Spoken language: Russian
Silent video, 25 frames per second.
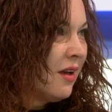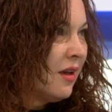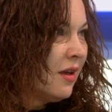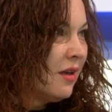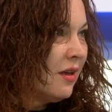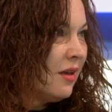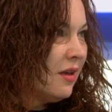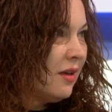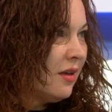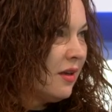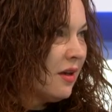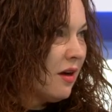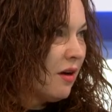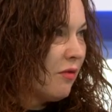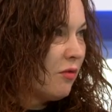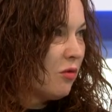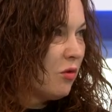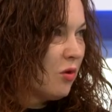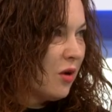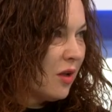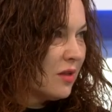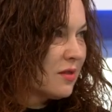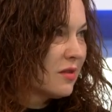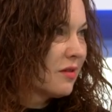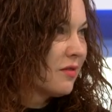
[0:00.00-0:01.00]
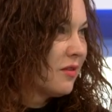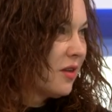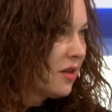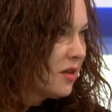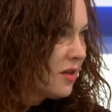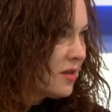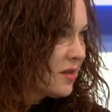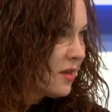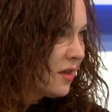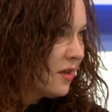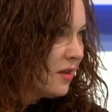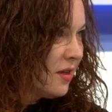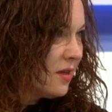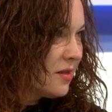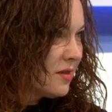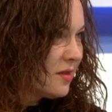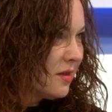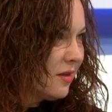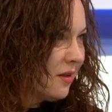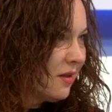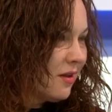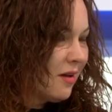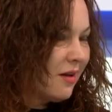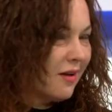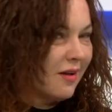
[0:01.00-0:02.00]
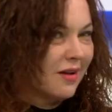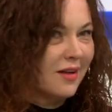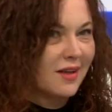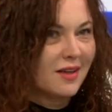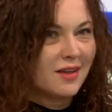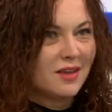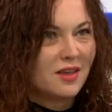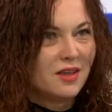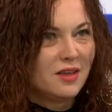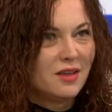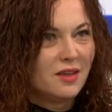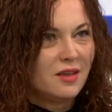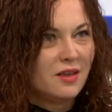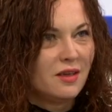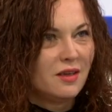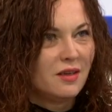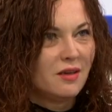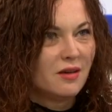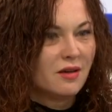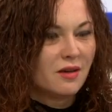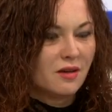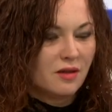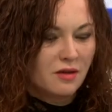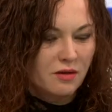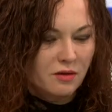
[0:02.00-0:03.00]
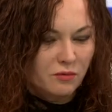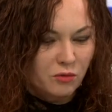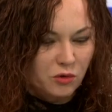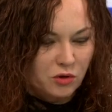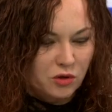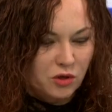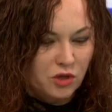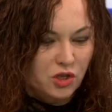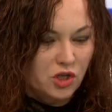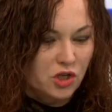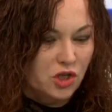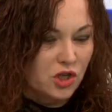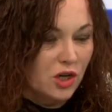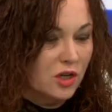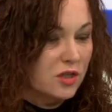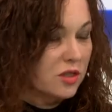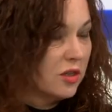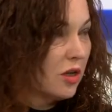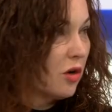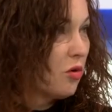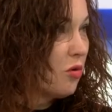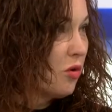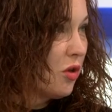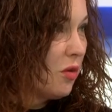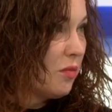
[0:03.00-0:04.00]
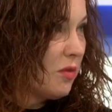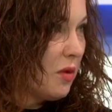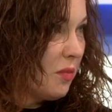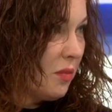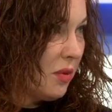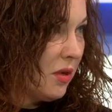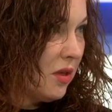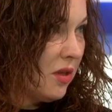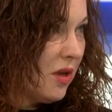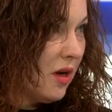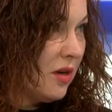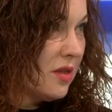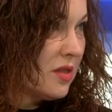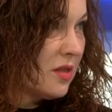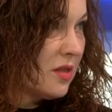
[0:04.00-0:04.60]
и я в Луганск, в Донецк ездила, и вот и сейчас на руки мне передали